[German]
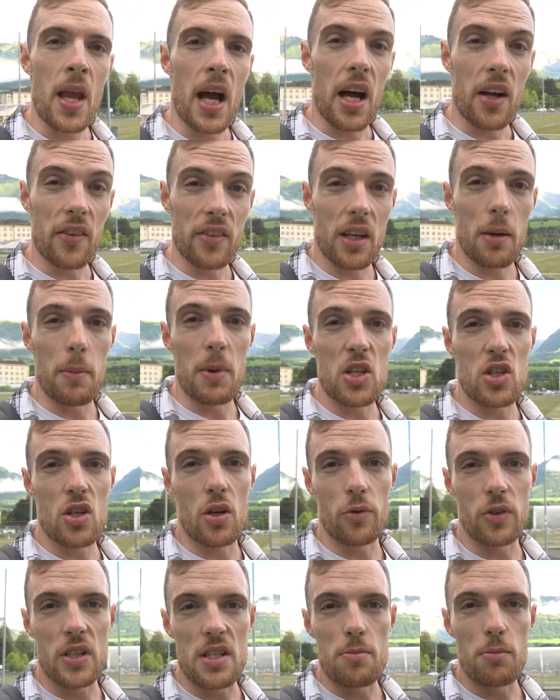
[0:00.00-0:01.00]
Andere Menschen
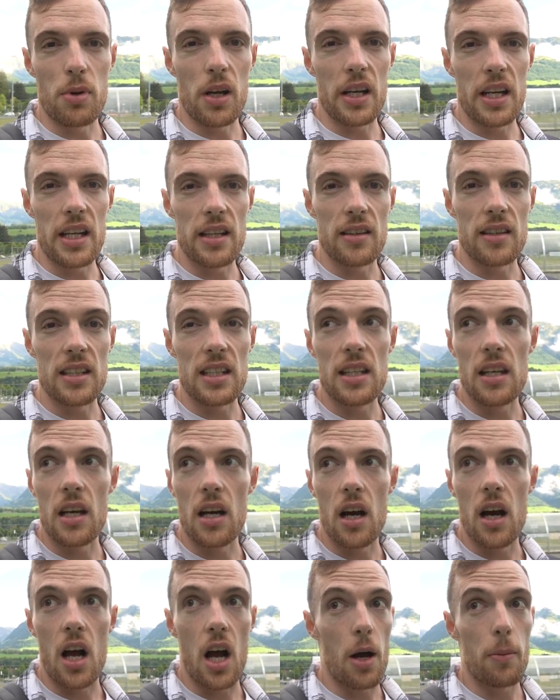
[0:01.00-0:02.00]
auf diesem Planeten, die
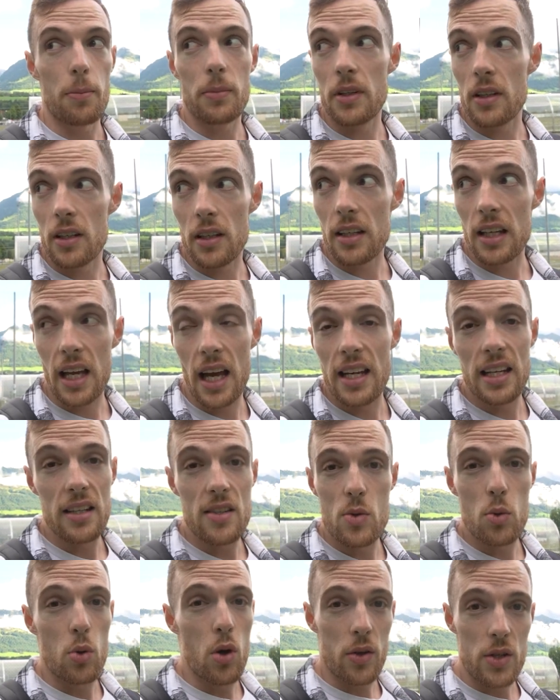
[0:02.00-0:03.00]
haben keinen
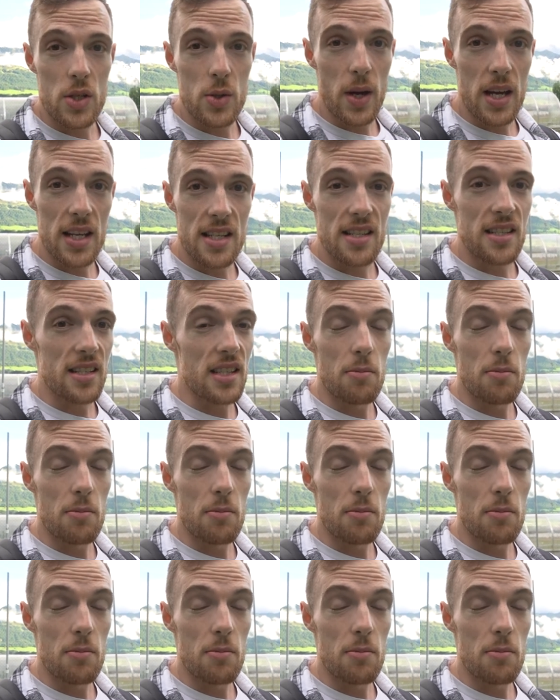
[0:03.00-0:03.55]
Zugang zu Essen,